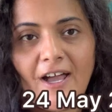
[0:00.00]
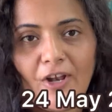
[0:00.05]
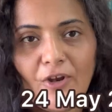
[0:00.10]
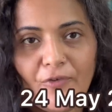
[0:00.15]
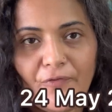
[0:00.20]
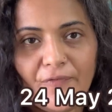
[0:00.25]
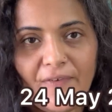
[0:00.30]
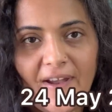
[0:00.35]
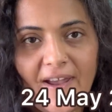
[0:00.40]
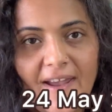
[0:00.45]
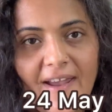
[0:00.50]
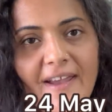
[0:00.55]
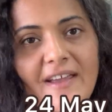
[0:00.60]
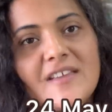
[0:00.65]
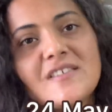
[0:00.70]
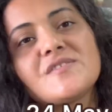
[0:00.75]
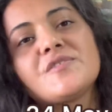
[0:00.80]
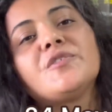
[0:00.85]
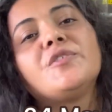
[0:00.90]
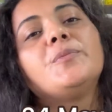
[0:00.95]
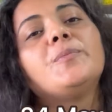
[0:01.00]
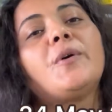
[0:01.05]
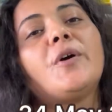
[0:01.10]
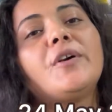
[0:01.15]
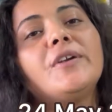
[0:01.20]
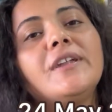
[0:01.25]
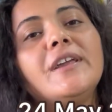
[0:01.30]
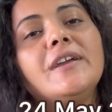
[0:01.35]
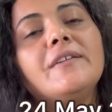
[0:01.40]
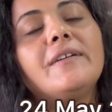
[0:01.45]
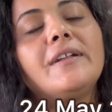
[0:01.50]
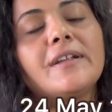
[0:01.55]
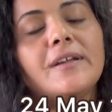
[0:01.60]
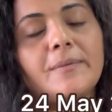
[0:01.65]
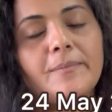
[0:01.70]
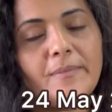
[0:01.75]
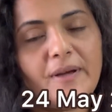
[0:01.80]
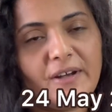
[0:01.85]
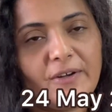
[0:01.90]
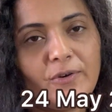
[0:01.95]
हेलो फ्रेंड्स गुड मॉर्निंग
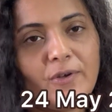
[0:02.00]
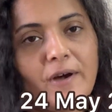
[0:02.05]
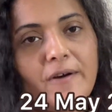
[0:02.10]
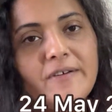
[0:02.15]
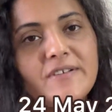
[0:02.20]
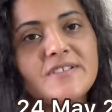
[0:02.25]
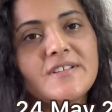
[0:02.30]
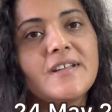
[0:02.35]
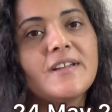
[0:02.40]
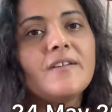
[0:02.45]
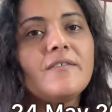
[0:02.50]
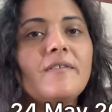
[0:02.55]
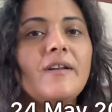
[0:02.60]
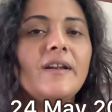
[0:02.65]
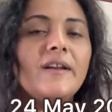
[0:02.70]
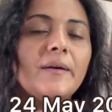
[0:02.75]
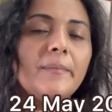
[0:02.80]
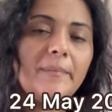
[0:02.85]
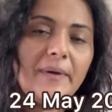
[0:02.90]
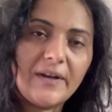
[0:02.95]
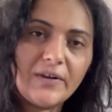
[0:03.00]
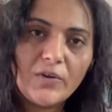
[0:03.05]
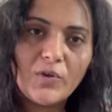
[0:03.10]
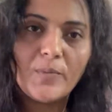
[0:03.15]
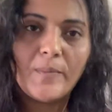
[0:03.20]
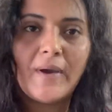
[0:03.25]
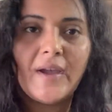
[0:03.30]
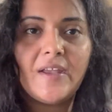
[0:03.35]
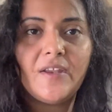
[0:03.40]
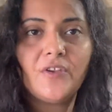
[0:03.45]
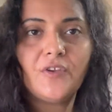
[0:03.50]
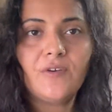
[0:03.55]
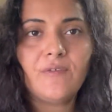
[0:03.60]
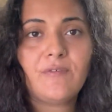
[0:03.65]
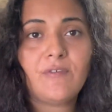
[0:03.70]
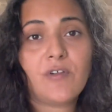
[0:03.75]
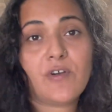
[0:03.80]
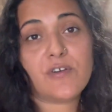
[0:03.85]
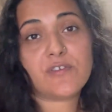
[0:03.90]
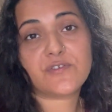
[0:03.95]
वेलकम बैक टू आवर चैनल वेलकम बैक टू माय न्यू
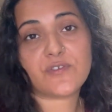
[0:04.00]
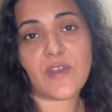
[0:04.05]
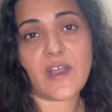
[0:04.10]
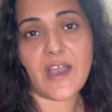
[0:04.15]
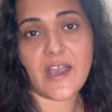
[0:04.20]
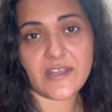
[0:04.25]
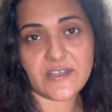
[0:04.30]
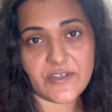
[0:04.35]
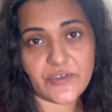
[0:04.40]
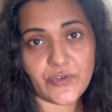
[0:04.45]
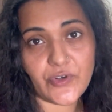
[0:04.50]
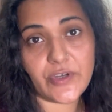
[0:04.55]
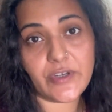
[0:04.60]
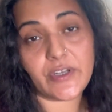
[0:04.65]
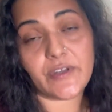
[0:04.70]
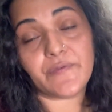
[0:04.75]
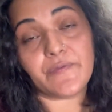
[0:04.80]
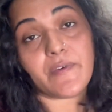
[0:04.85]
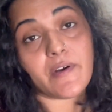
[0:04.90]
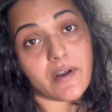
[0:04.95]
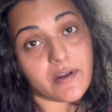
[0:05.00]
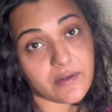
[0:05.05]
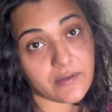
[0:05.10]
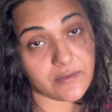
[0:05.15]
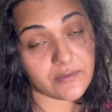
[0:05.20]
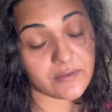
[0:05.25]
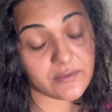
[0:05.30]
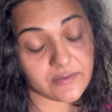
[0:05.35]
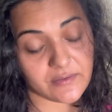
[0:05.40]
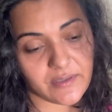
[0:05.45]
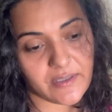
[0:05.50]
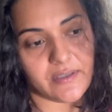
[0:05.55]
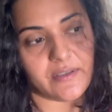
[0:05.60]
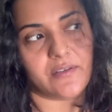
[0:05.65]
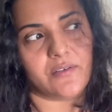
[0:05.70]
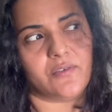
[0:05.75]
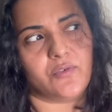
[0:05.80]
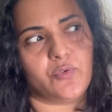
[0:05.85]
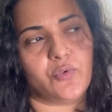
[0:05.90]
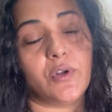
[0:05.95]
ब्लॉग सो आज ट्वेंटी नहीं
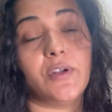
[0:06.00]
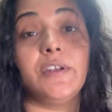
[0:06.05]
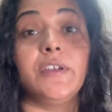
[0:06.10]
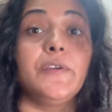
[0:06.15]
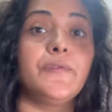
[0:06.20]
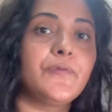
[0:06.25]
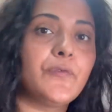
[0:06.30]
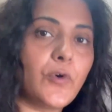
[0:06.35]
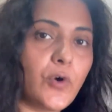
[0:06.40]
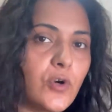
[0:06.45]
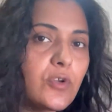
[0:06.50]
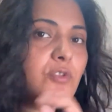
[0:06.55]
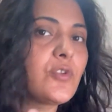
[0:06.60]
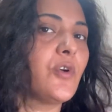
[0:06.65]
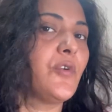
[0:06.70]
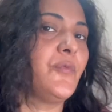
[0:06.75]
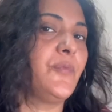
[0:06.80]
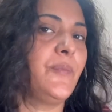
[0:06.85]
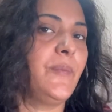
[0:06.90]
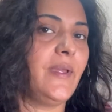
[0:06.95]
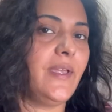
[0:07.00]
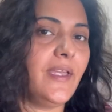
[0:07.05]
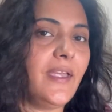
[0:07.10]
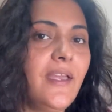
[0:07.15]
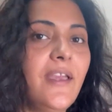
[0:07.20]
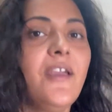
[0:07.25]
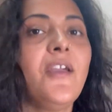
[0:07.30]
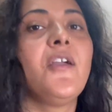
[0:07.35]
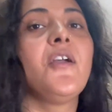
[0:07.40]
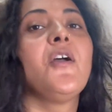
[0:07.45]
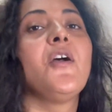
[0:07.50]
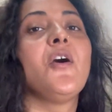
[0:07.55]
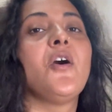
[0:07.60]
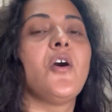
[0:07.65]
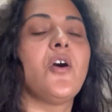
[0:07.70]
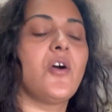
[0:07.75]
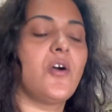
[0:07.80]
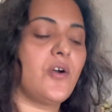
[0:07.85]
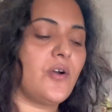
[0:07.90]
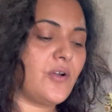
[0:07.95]
ट्वेंटी फोर्थ ऑफ मे
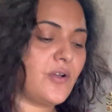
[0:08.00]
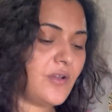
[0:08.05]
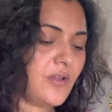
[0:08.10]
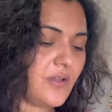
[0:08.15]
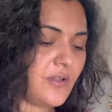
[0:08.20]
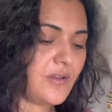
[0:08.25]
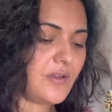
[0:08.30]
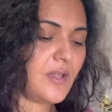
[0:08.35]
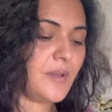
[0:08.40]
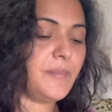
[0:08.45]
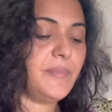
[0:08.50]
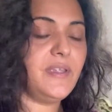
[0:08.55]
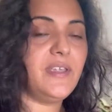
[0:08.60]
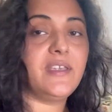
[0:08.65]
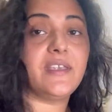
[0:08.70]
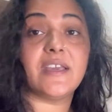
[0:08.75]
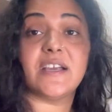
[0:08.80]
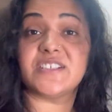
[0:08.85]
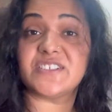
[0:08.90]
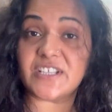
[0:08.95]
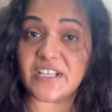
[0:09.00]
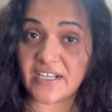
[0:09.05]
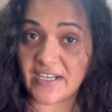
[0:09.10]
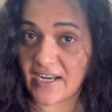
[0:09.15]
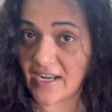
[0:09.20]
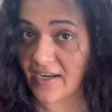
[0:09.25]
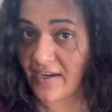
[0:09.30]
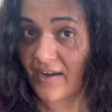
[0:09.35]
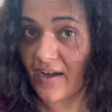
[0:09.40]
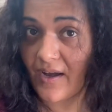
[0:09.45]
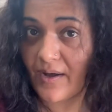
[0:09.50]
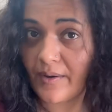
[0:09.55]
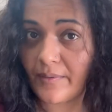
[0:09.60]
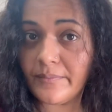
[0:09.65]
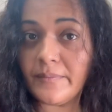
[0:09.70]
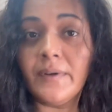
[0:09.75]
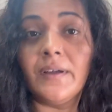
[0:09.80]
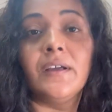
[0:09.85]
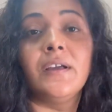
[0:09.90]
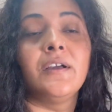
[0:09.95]
और अभी क्या चल रहा है काम
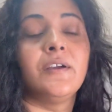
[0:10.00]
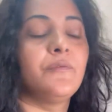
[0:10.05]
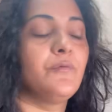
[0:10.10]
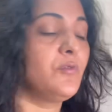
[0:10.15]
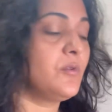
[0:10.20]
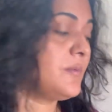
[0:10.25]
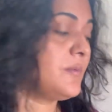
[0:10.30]
वो